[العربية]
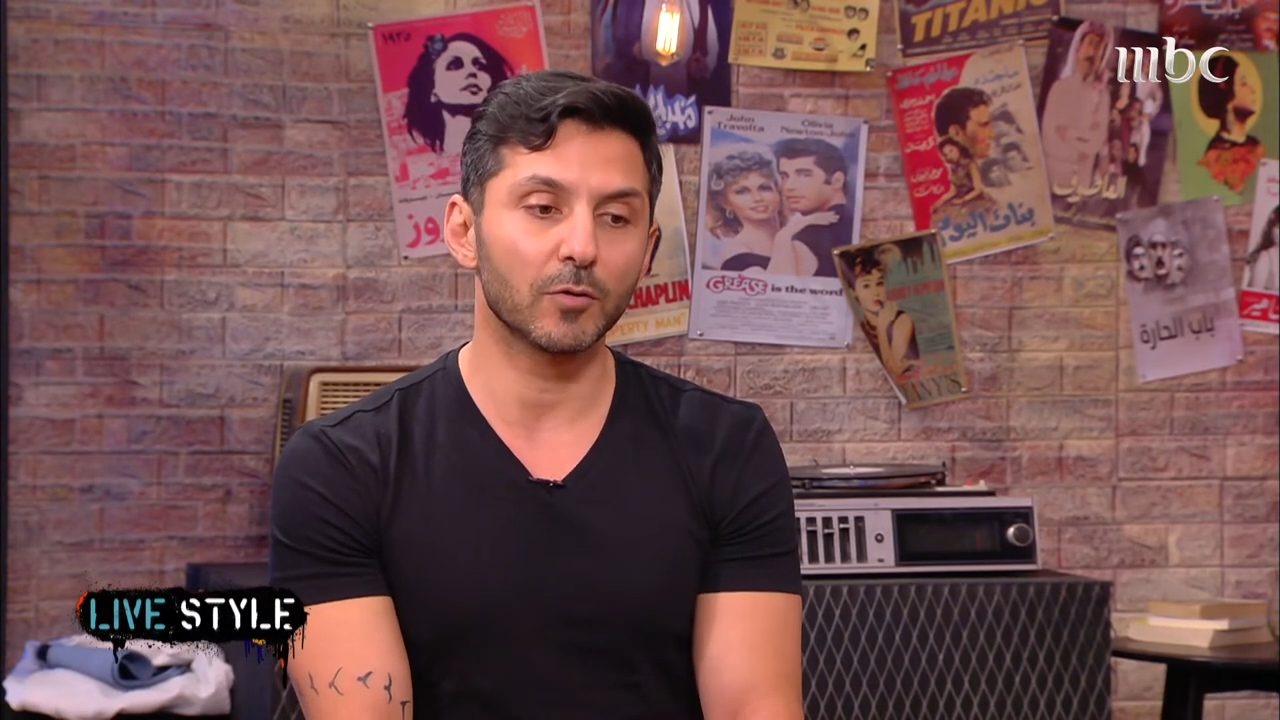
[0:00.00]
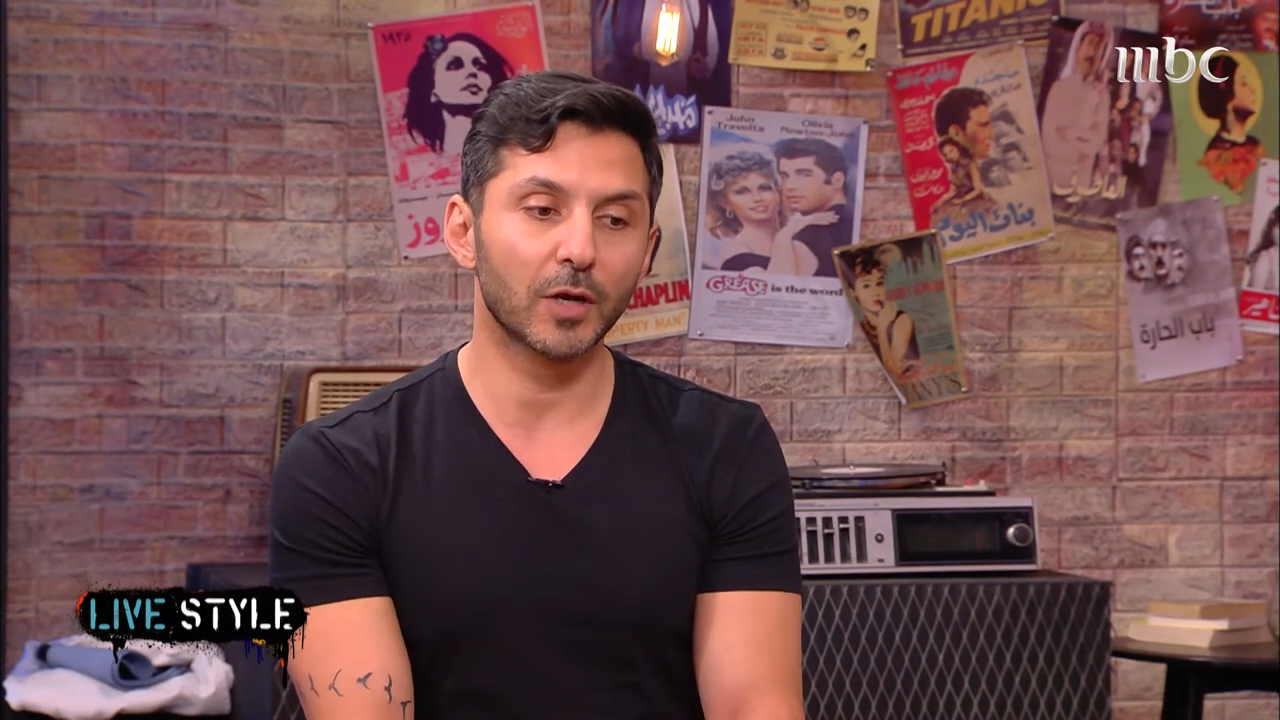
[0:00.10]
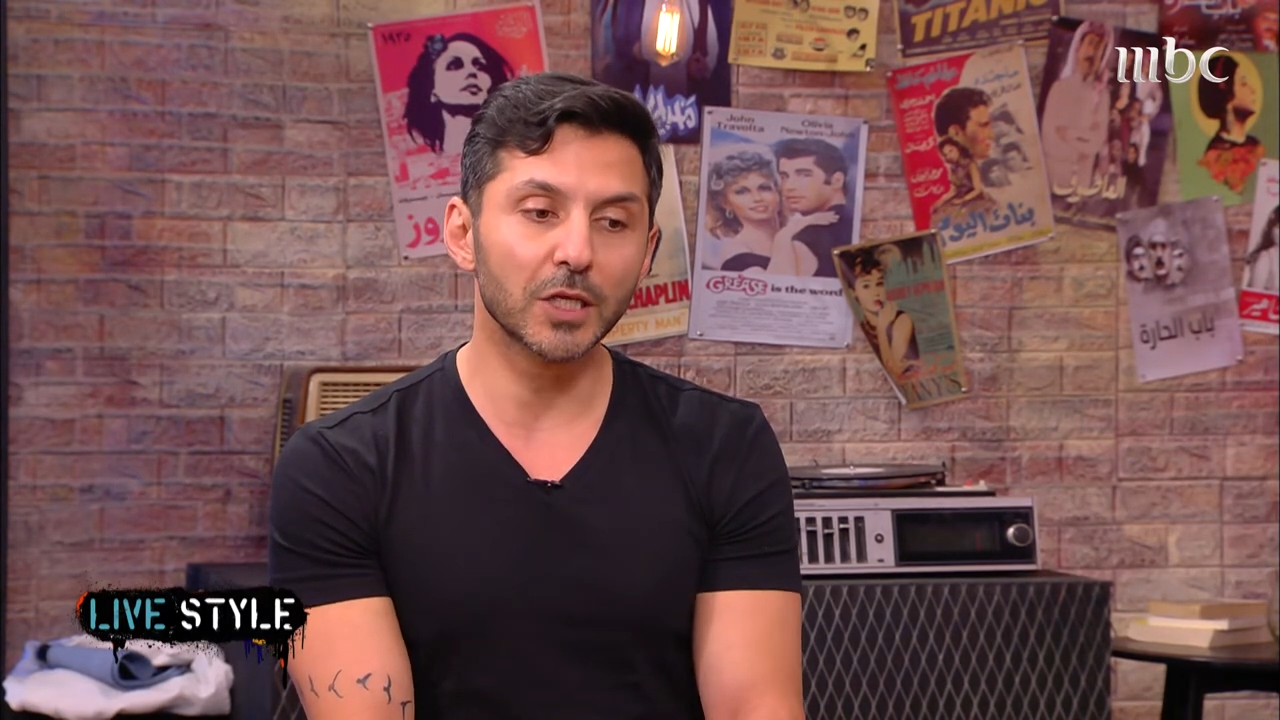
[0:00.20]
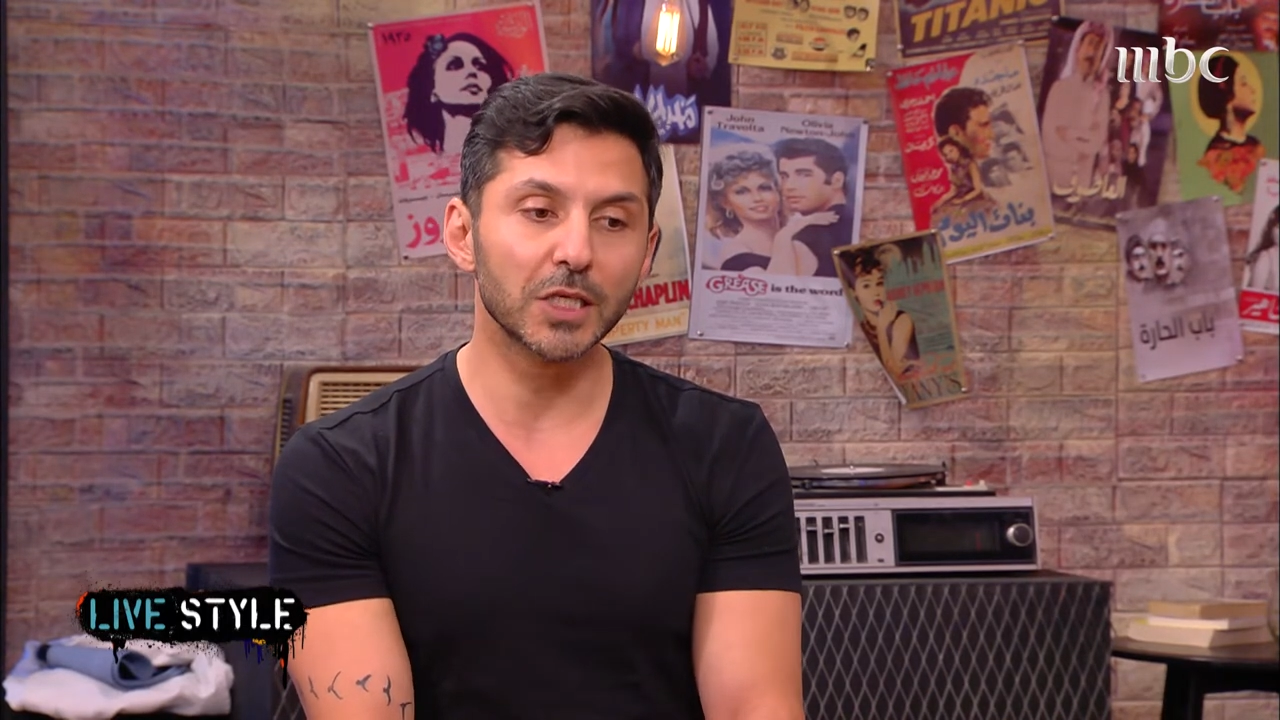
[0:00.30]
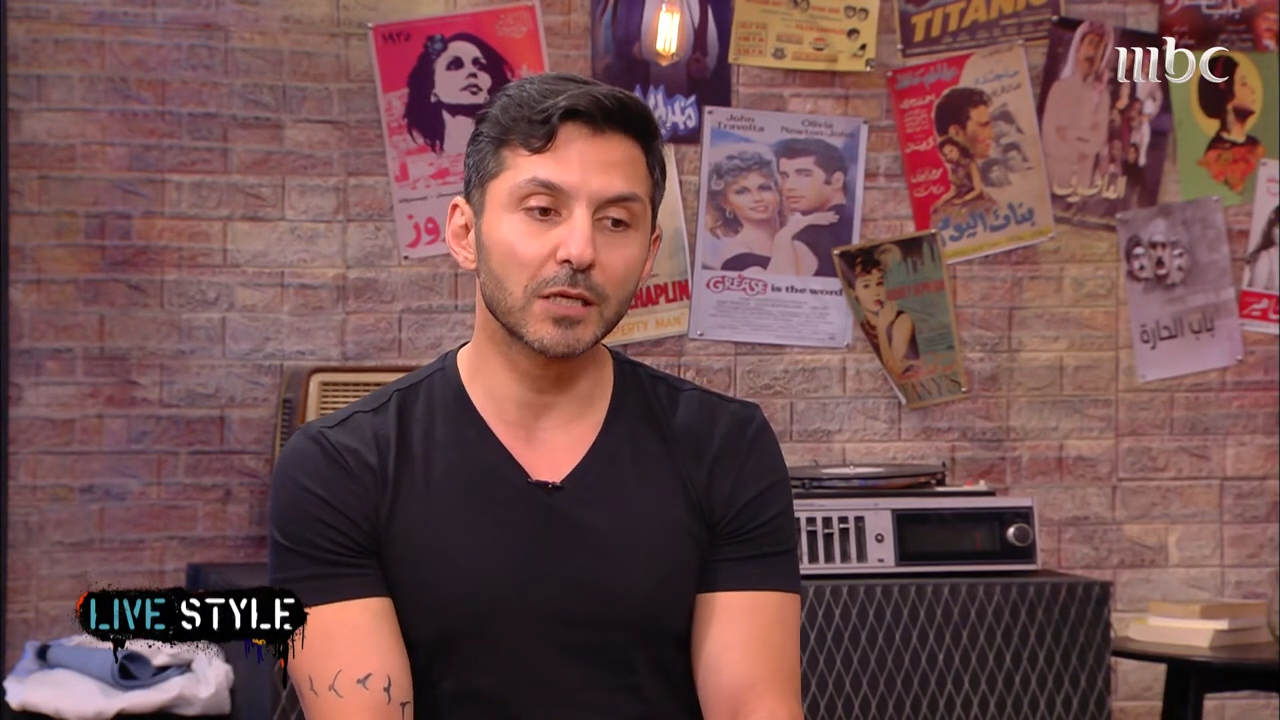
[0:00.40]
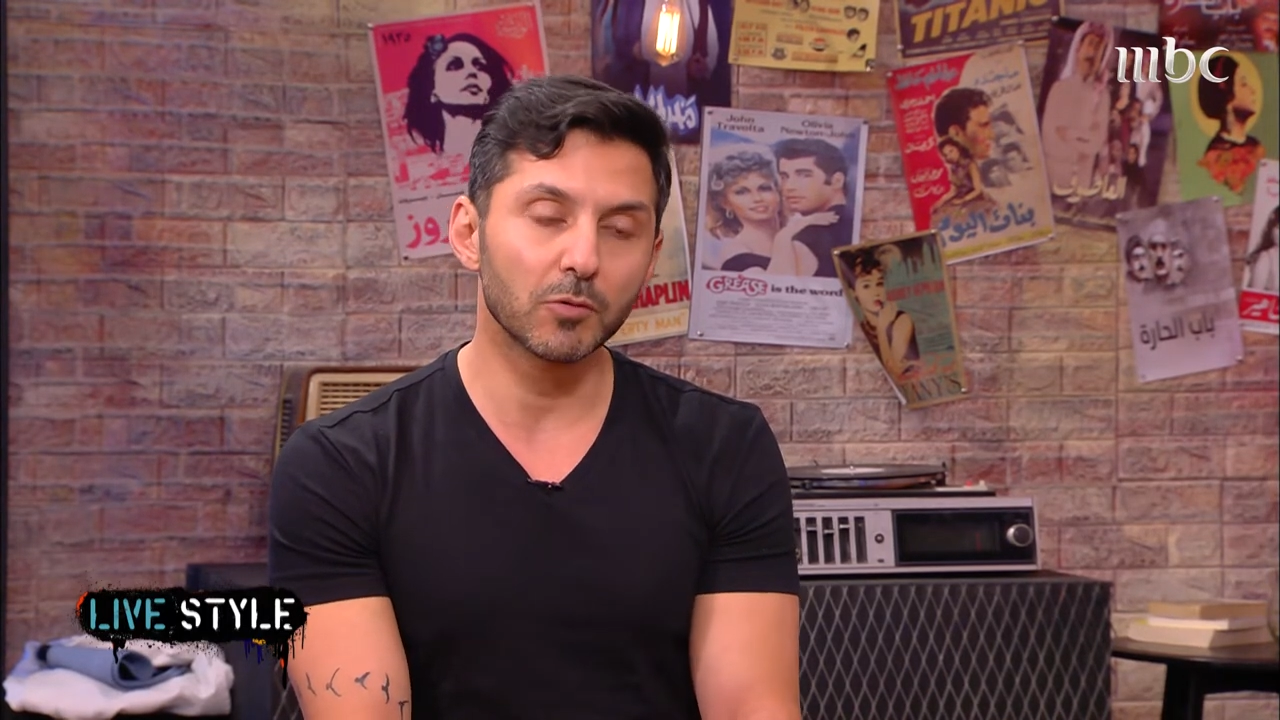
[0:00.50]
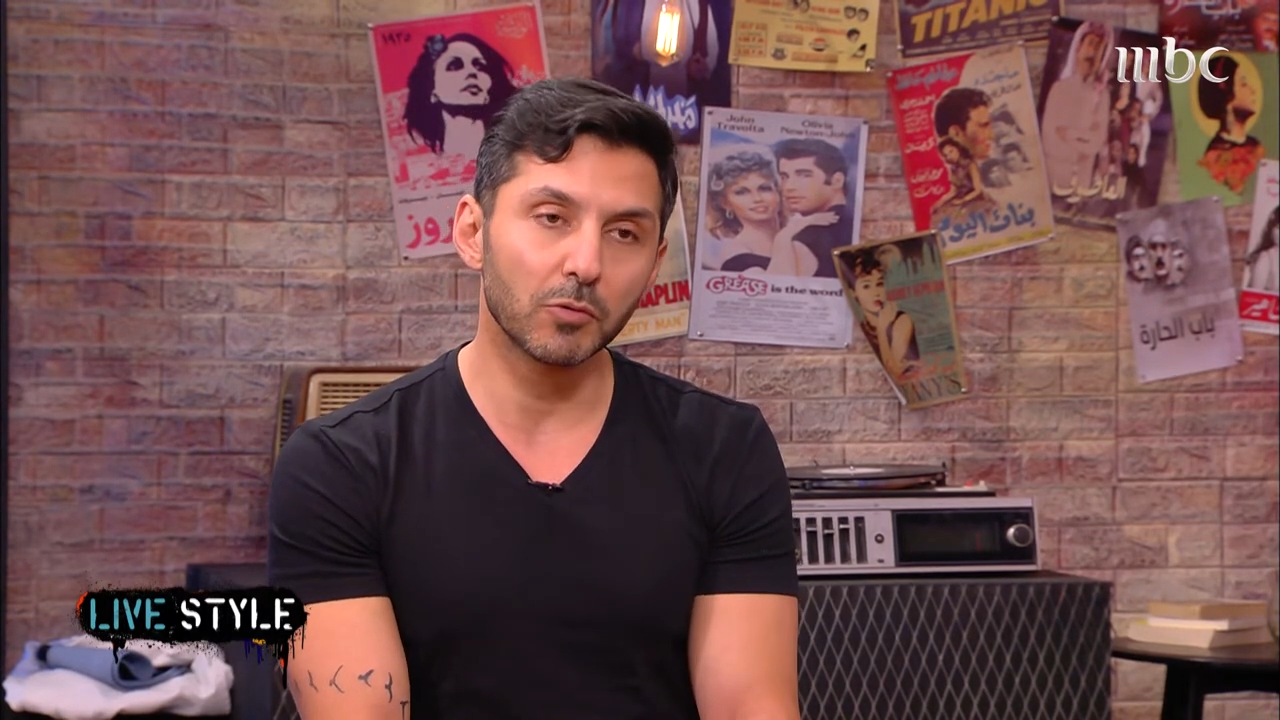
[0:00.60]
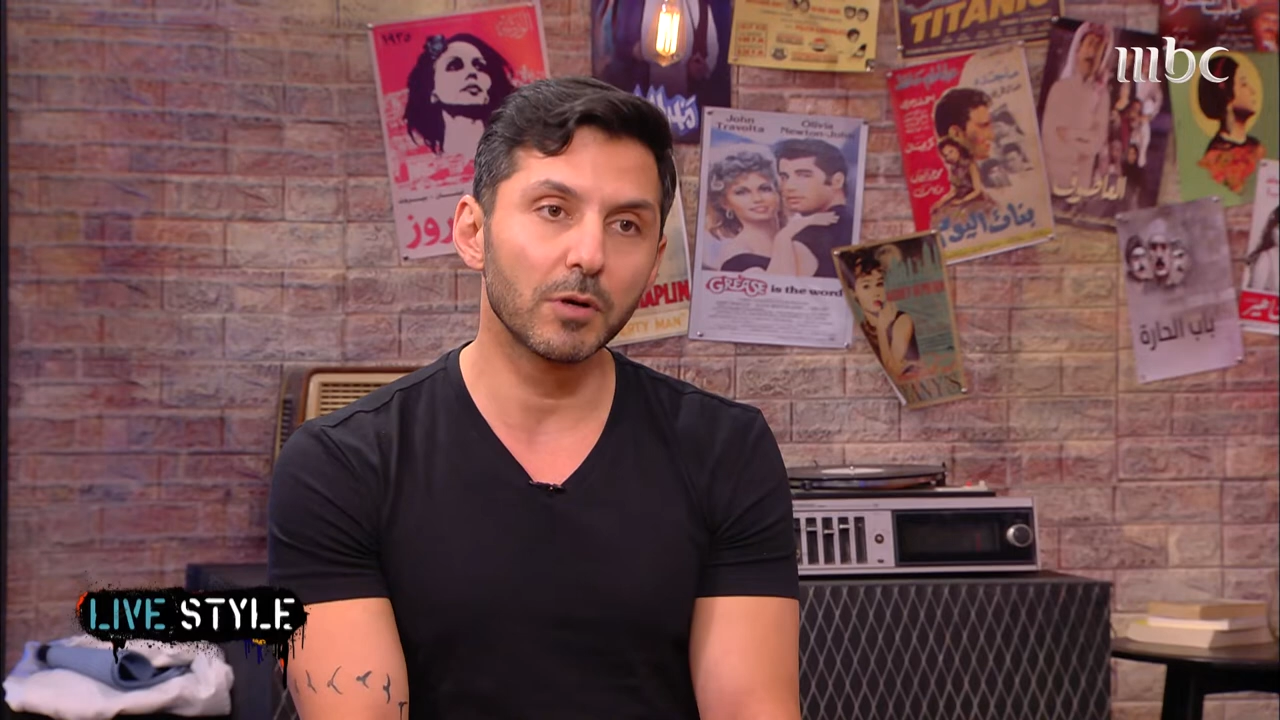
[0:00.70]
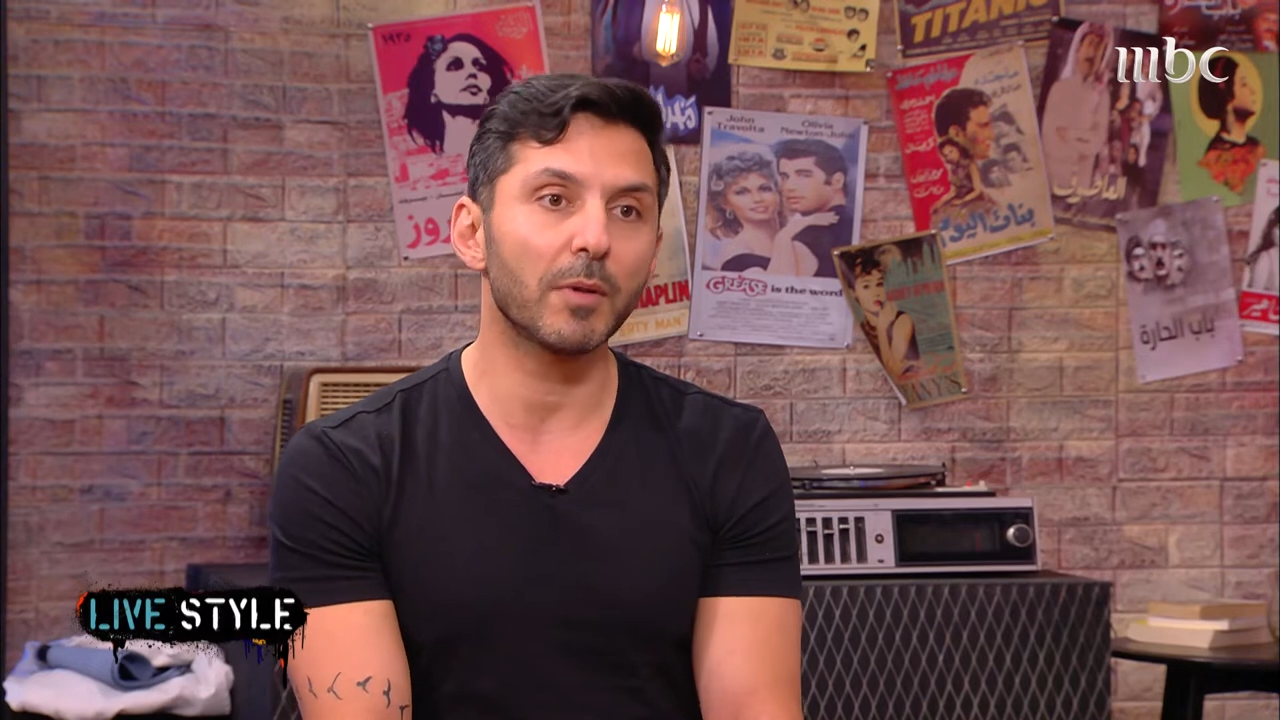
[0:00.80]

كل شيء كول